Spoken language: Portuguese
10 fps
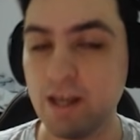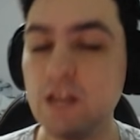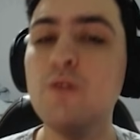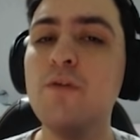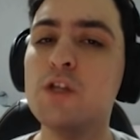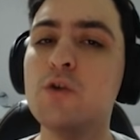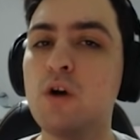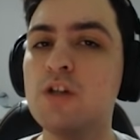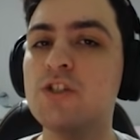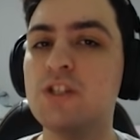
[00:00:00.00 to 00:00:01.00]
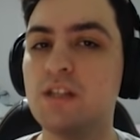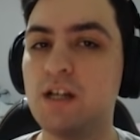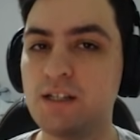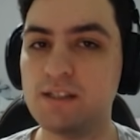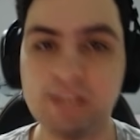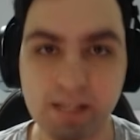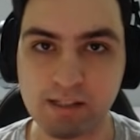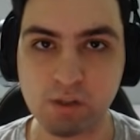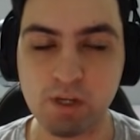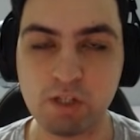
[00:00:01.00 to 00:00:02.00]
E no vídeo hoje de Duck
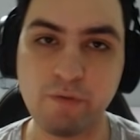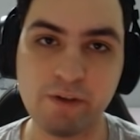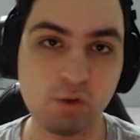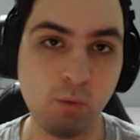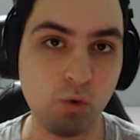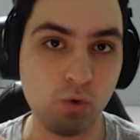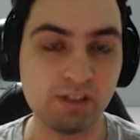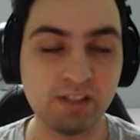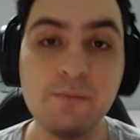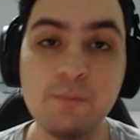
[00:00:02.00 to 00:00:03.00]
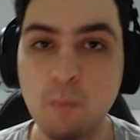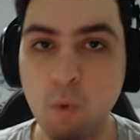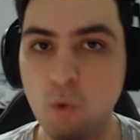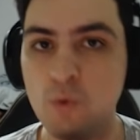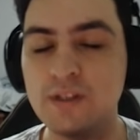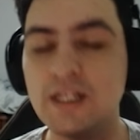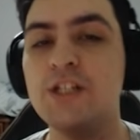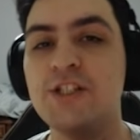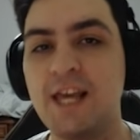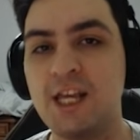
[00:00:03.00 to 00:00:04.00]
Season a gente vai fazer uma coisa que tem
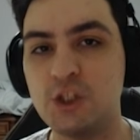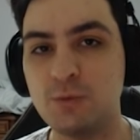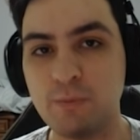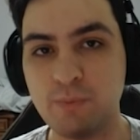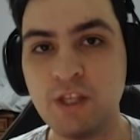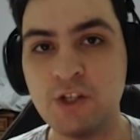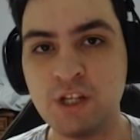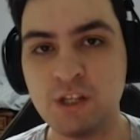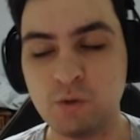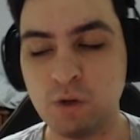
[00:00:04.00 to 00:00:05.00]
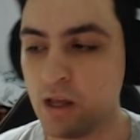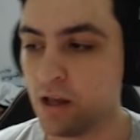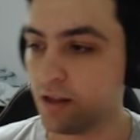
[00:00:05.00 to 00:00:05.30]
muita gente me pedindo.